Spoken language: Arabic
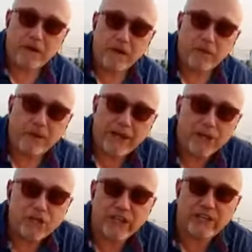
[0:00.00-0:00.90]
الورق
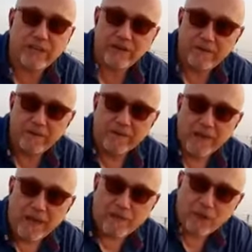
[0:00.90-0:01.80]
الشده
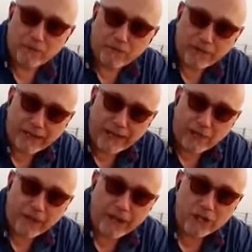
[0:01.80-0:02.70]
وقت بيفت لك
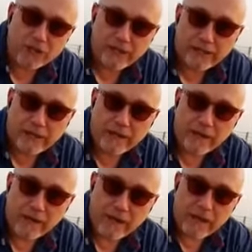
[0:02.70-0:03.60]
ورق الشده
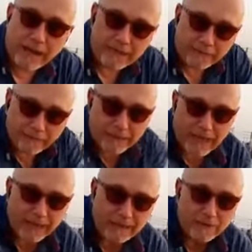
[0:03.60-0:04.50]
انت ما
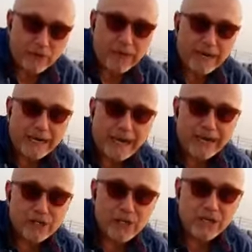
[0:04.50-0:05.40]
بتتحكم بالورق اللي
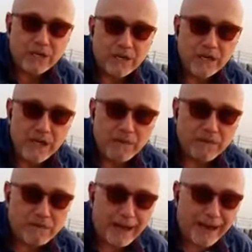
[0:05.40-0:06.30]
حيجيك
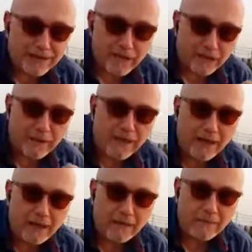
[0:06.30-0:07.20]
بس مهارتك
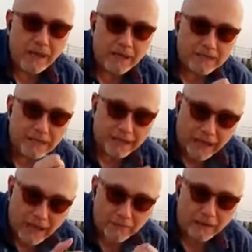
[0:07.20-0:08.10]
باللعب
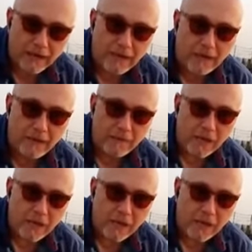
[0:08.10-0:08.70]
ذكائك باللعب